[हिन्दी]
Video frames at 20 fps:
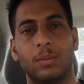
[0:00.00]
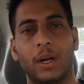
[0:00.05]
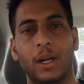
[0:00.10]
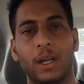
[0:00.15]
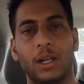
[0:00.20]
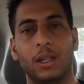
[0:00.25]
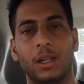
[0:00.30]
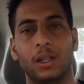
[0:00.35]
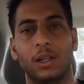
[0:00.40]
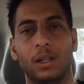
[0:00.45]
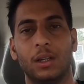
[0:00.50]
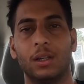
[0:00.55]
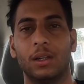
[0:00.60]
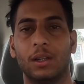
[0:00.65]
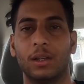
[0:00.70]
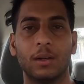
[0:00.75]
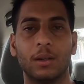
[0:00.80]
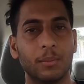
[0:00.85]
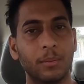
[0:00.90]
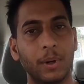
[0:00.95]
भाई
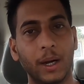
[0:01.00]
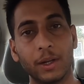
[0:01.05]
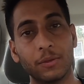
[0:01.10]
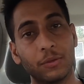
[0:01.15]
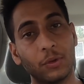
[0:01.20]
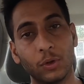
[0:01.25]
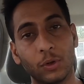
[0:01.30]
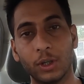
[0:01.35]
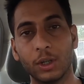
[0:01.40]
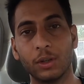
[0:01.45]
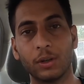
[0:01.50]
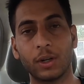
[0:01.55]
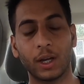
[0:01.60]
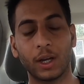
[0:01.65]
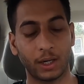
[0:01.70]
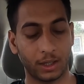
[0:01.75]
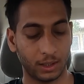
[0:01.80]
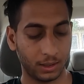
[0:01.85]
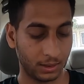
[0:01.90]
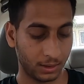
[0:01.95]
भाई फ़ोन नहीं
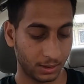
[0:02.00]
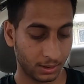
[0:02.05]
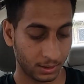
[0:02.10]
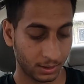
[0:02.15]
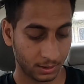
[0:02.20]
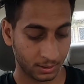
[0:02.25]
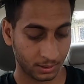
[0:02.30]
उठा रहे